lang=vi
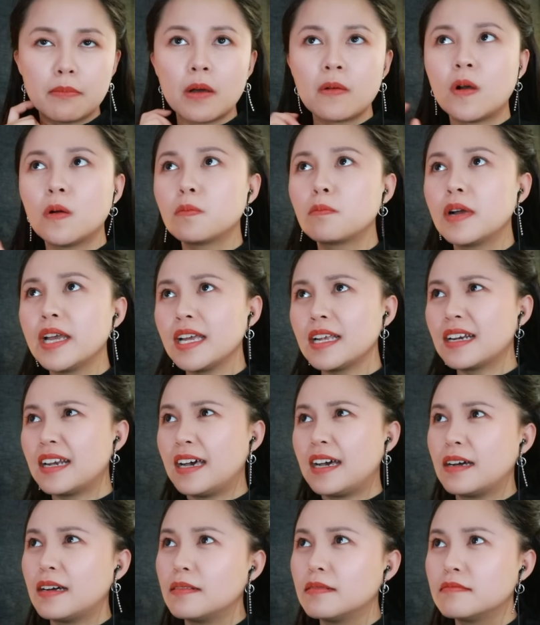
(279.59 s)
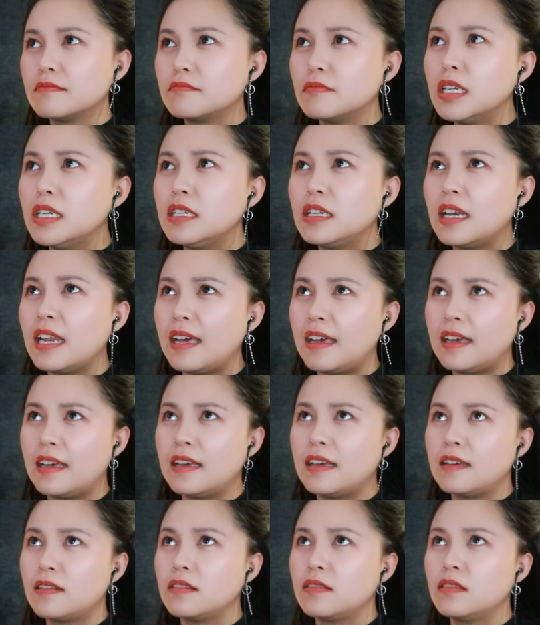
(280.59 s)
bác không biết là Bình
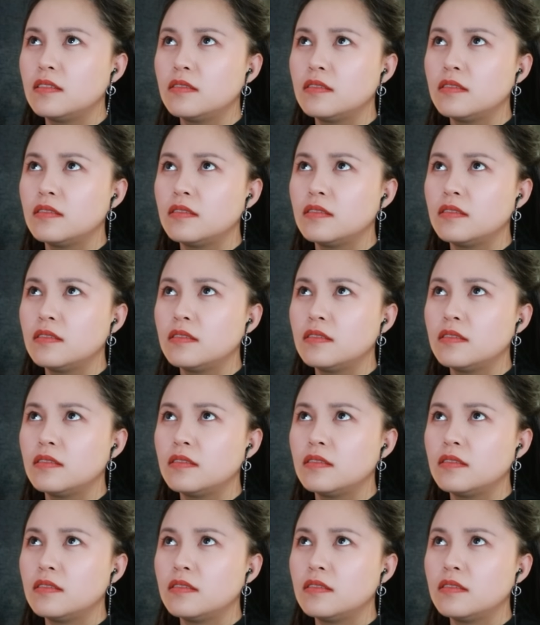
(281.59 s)
là